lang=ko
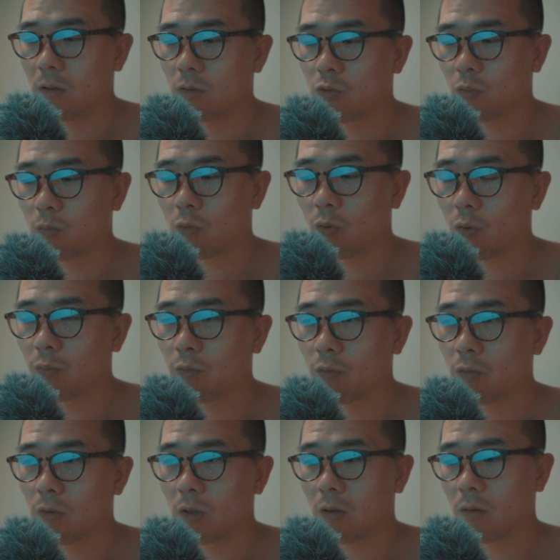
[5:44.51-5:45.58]
좀
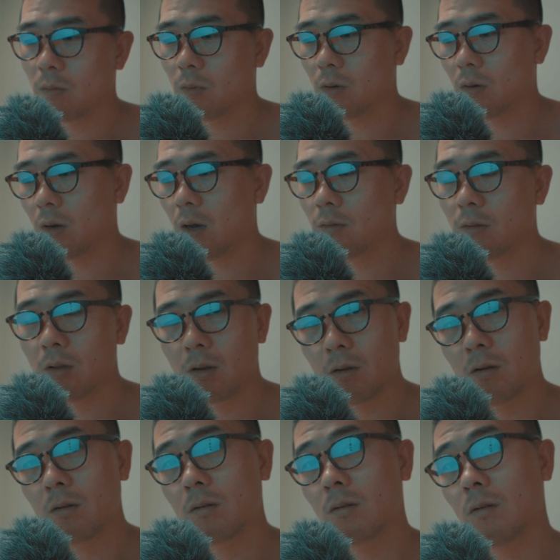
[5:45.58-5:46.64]
고급스러운 데는 뭐 핫셀
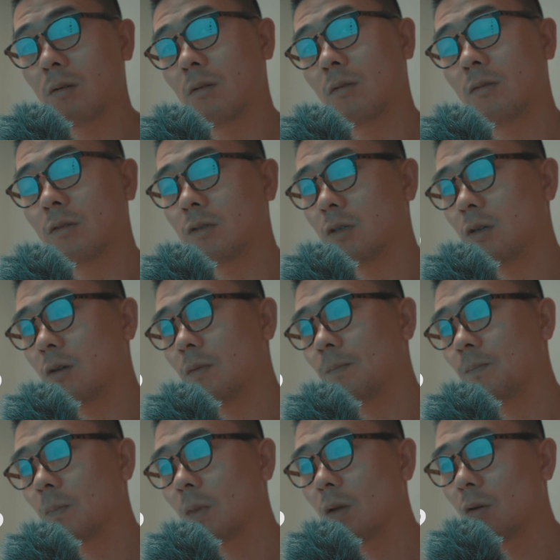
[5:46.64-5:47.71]
이런 걸 쓰지
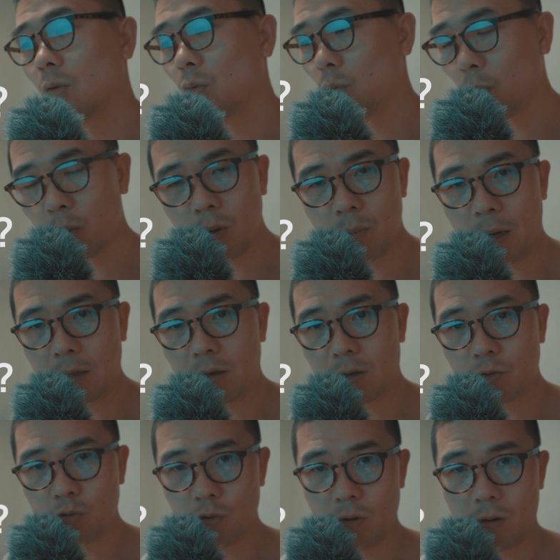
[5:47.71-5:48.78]
소니
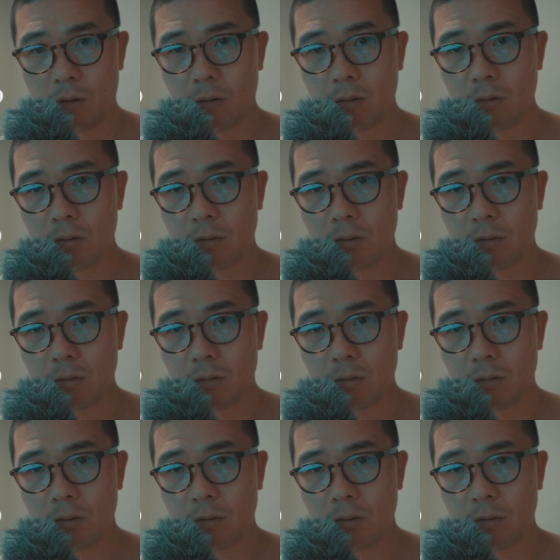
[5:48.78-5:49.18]
바디가 주력